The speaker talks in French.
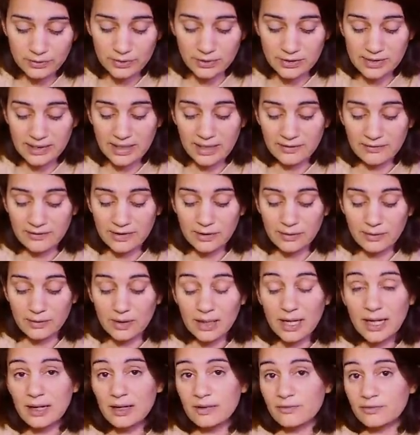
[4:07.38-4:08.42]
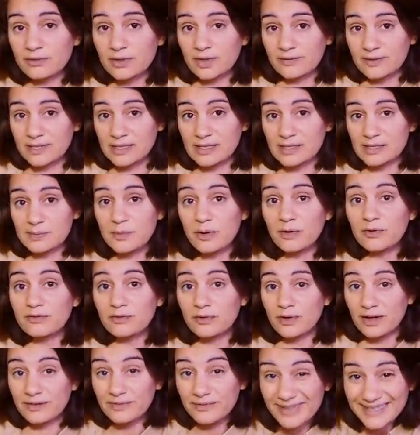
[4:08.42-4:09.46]
dans ce cas de figure-là, les fonds d'investissement
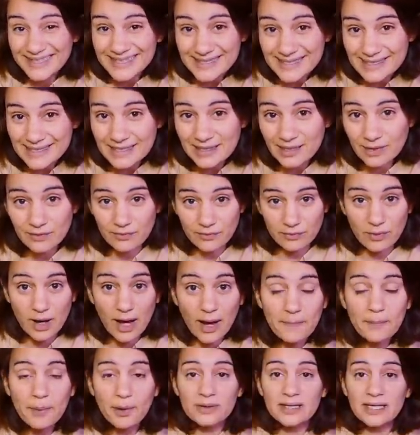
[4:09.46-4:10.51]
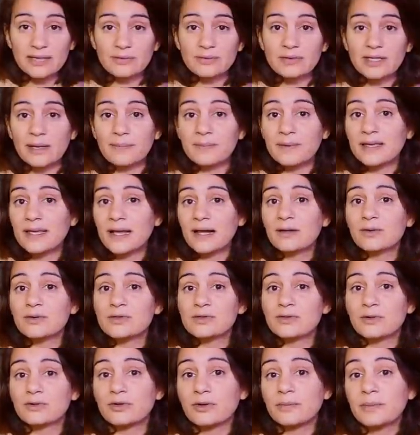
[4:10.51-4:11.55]
vont investir, vont apporter du capital dans
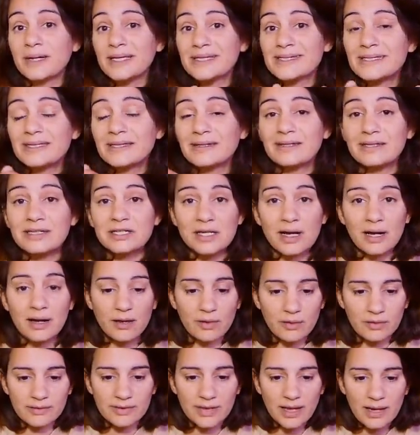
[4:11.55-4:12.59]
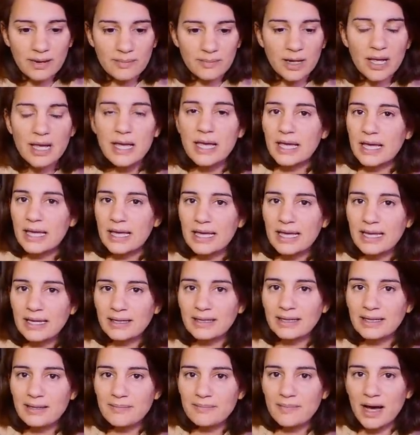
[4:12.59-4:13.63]
une entreprise qui est déjà rentable et
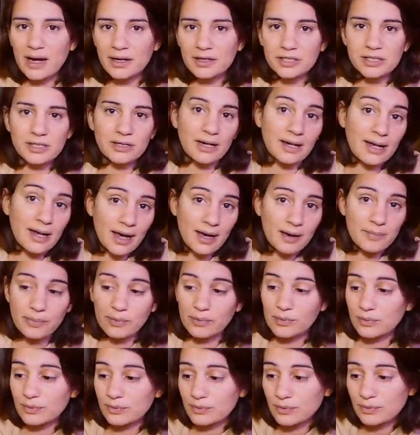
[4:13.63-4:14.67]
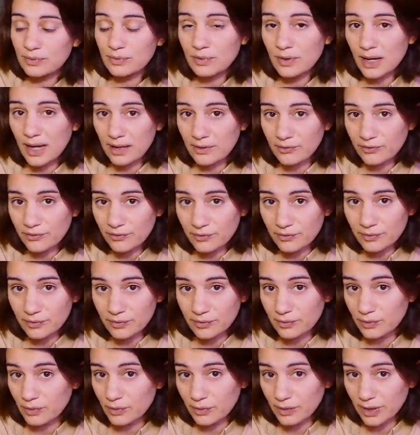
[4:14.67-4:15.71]
qui marche. Là, pour le coup, elles
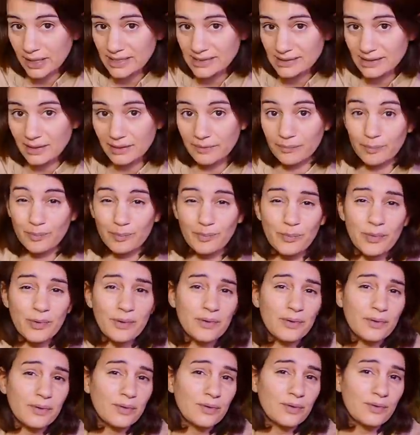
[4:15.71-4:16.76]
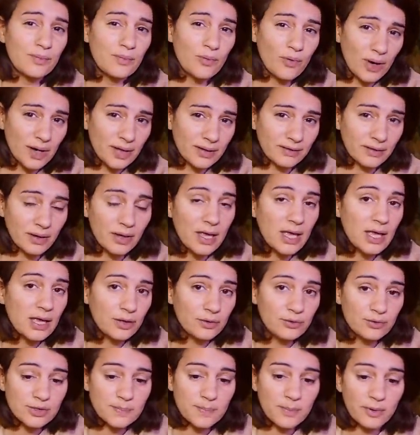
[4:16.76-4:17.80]
font, le risque est beaucoup moindre
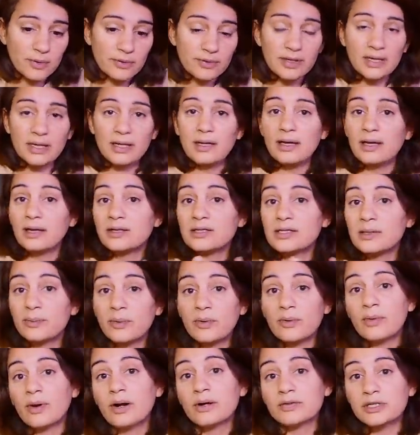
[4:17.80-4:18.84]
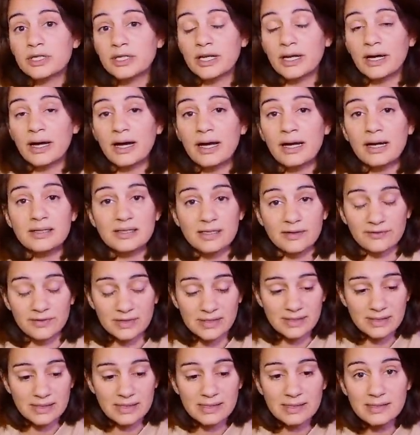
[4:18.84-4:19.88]
de se planter et c'est pourquoi, en général, elles
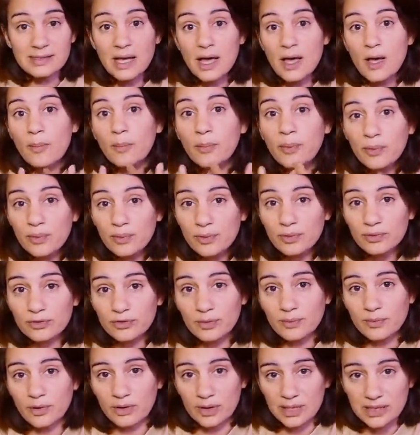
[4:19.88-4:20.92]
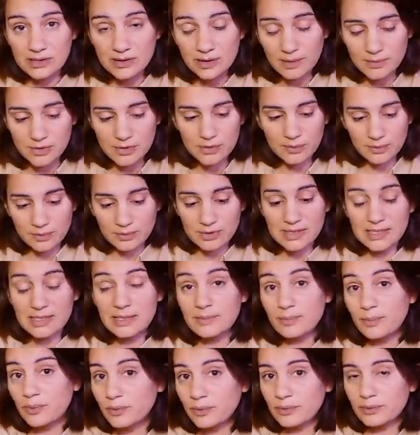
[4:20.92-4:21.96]
investissent plus lourdement. Les sommes sont
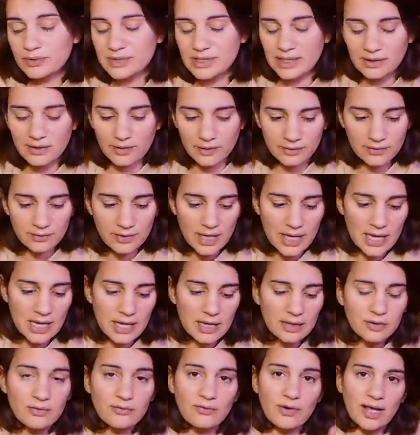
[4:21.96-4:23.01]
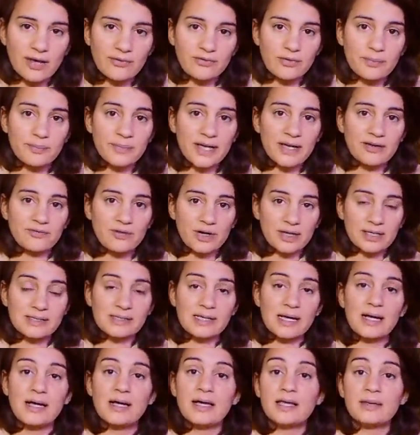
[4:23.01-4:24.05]
aussi plus conséquentes. Donc voilà, faut bien voir
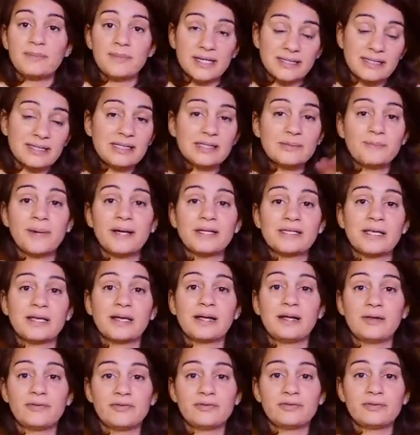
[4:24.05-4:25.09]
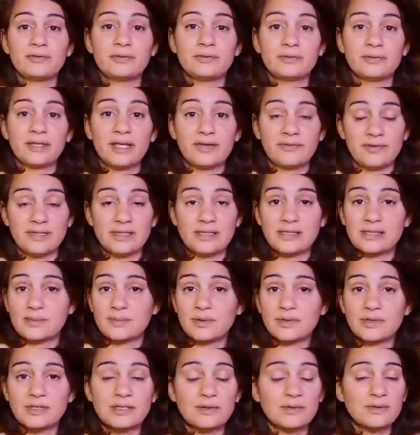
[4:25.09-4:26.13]
ça. Et eh bien, ce qui se passe avec les fonds
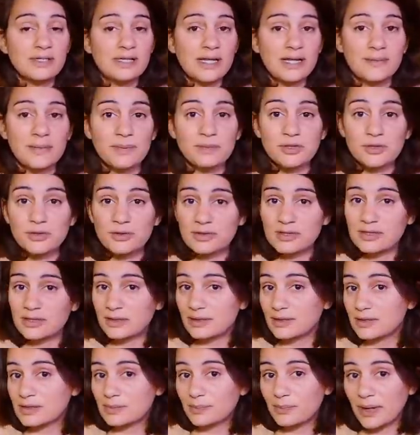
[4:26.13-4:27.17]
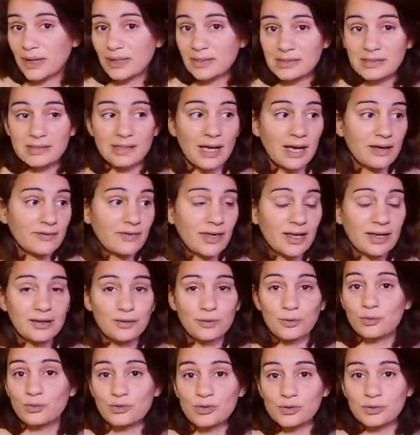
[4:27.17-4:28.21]
d'investissement, c'est aussi la même chose qui se passe avec
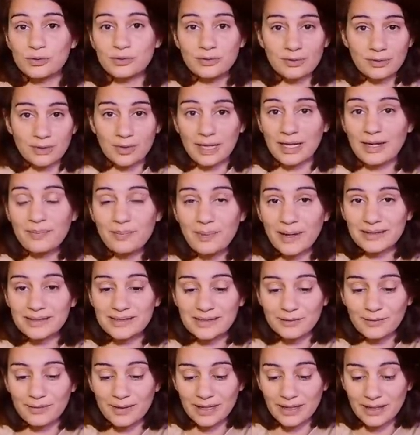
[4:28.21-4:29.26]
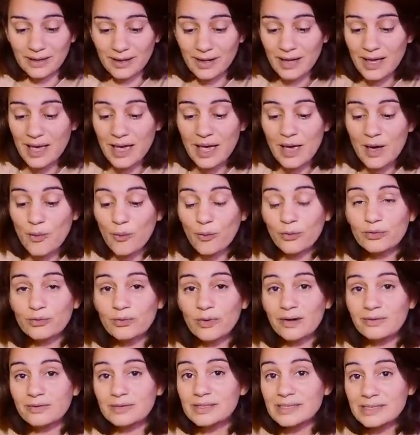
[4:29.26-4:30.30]
nous autres, les particuliers. On
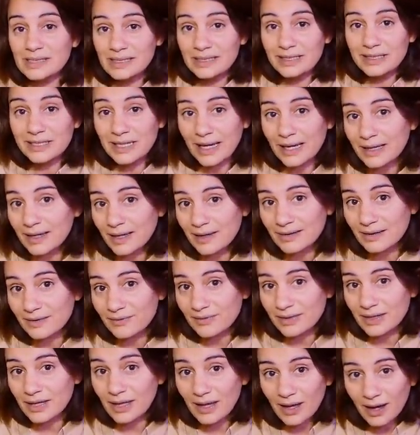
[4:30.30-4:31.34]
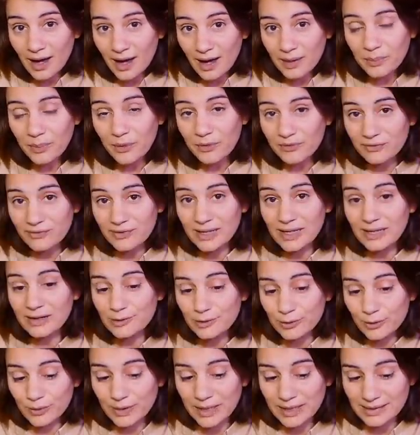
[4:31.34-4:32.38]
doit aussi chacun définir un profil
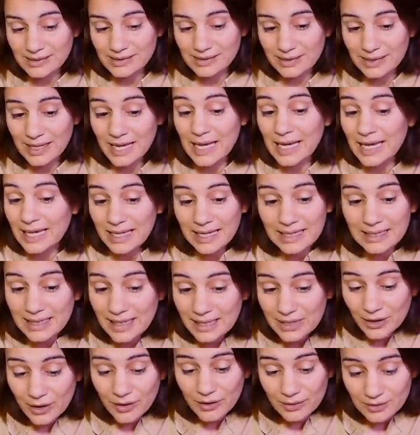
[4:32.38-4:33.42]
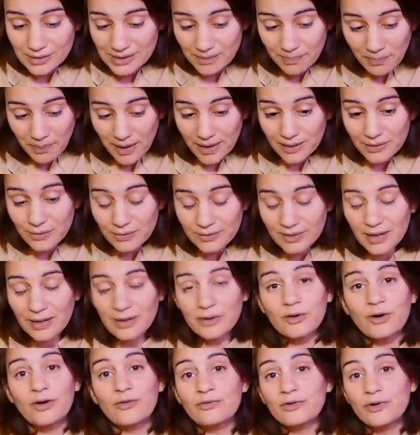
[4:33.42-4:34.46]
de risque. Et d'ailleurs, c'est pas
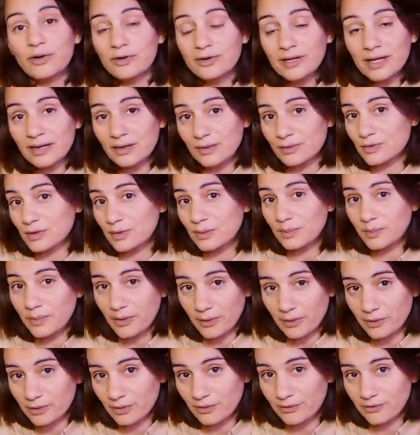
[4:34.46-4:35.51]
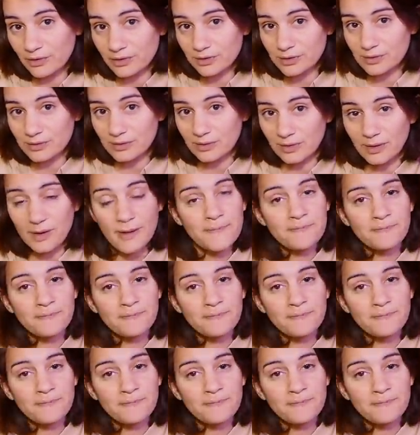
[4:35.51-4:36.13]
anodin quand vous rentrez dans une banque de fortune.